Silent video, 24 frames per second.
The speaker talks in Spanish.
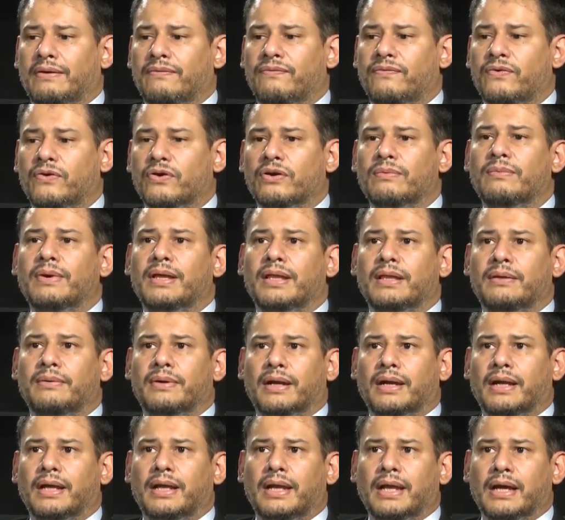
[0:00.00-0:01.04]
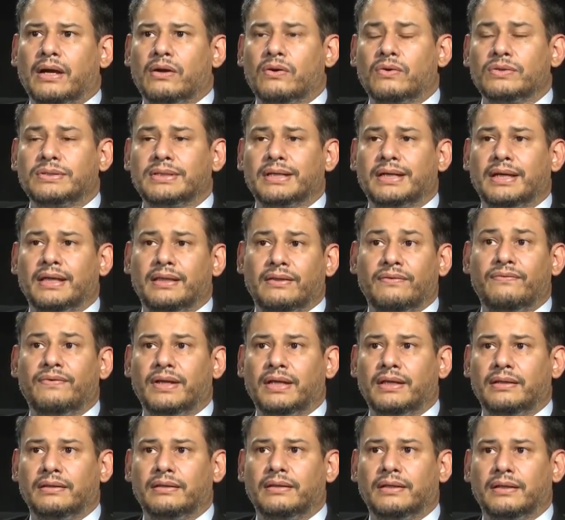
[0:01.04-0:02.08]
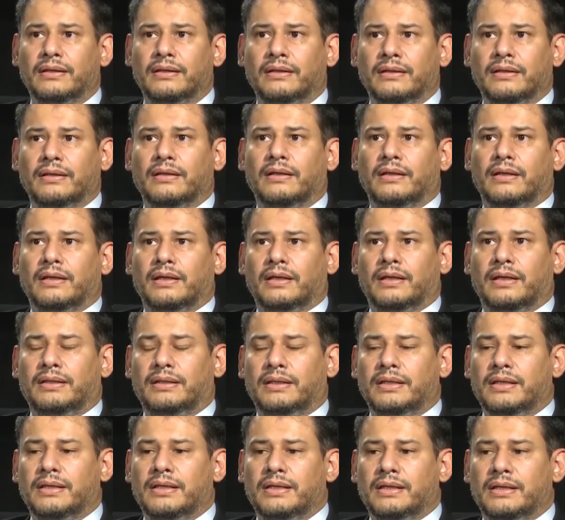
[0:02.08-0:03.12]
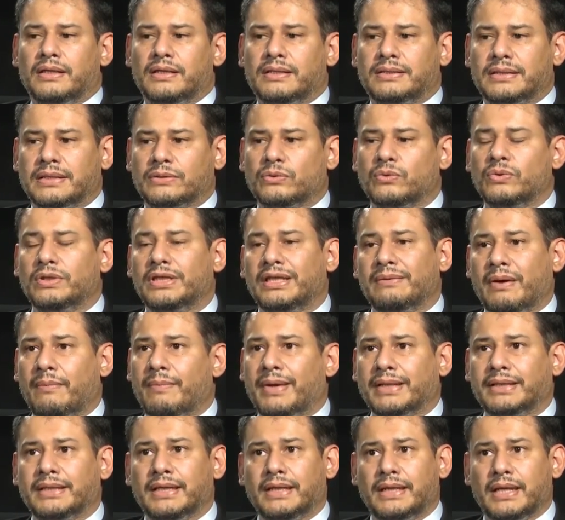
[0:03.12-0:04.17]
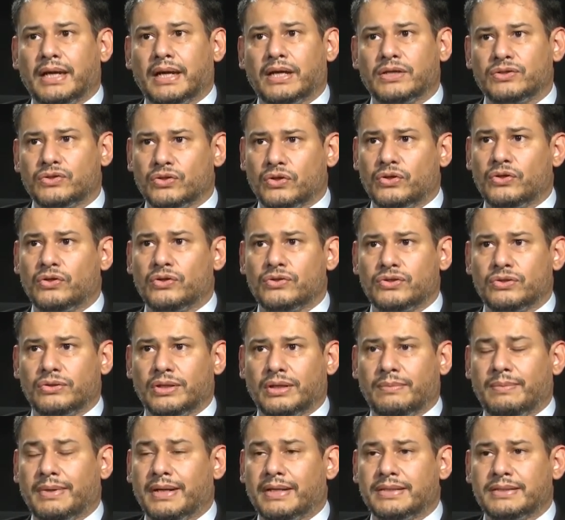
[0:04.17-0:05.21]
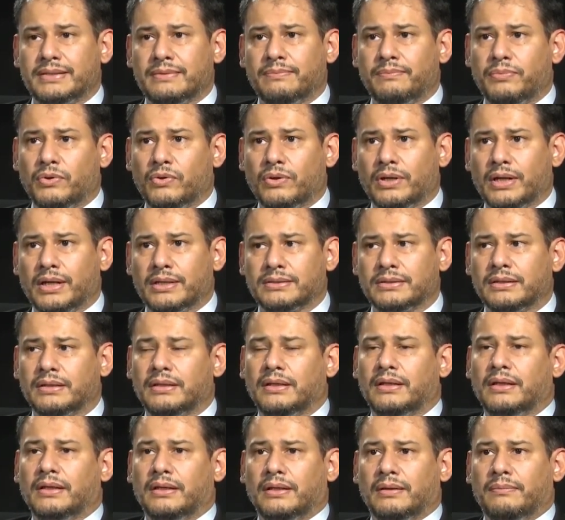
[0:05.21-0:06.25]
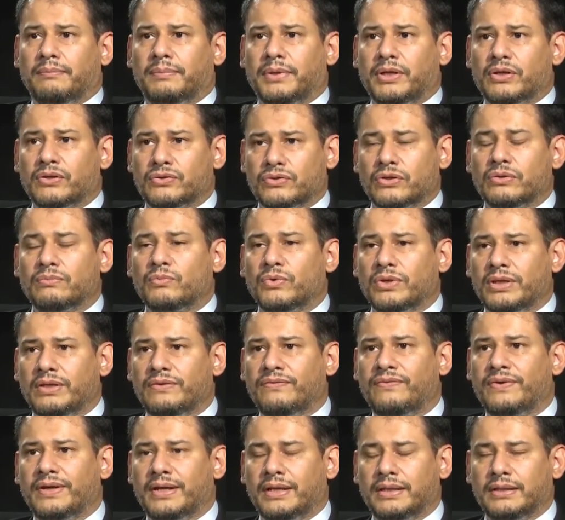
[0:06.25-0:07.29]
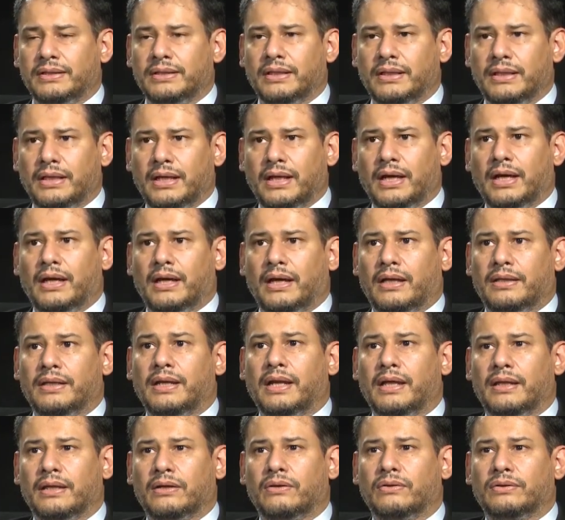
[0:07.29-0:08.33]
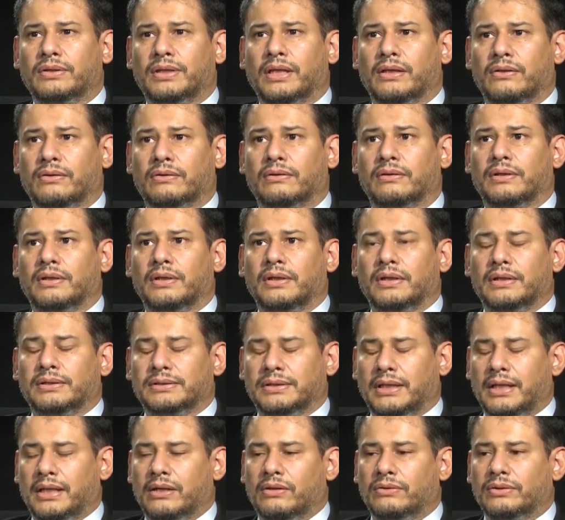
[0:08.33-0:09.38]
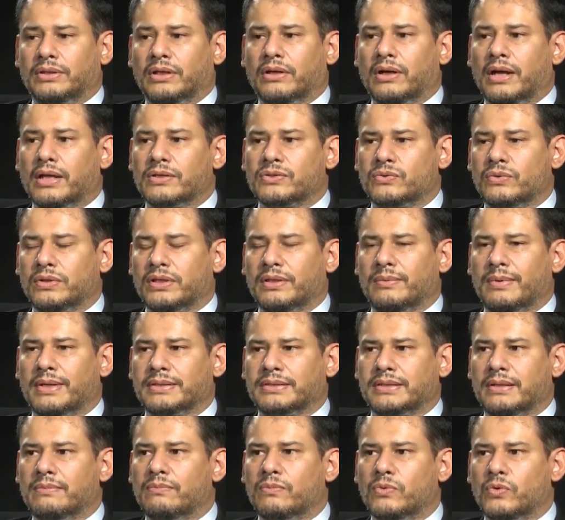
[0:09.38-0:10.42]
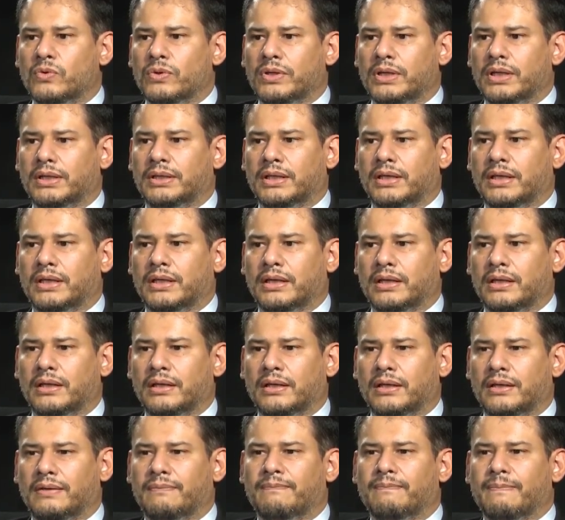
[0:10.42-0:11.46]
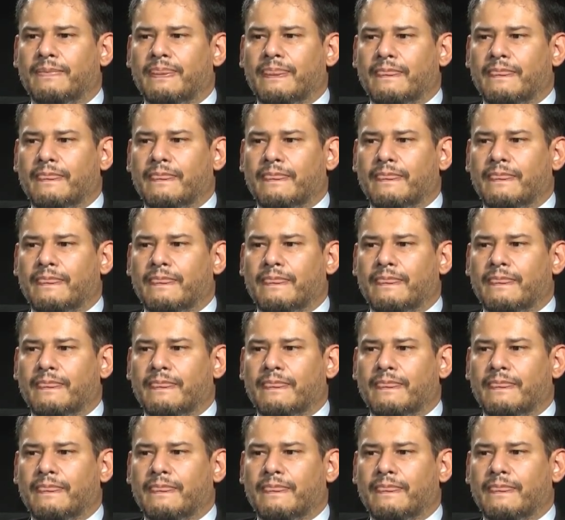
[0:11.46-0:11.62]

forma de ver las cosas que es diferente. Este, esas últimas materias, que son ocho, que parecen pocas, pero son muy diferentes de, las de contador. O sea, la de contador, las últimas, es muy, este,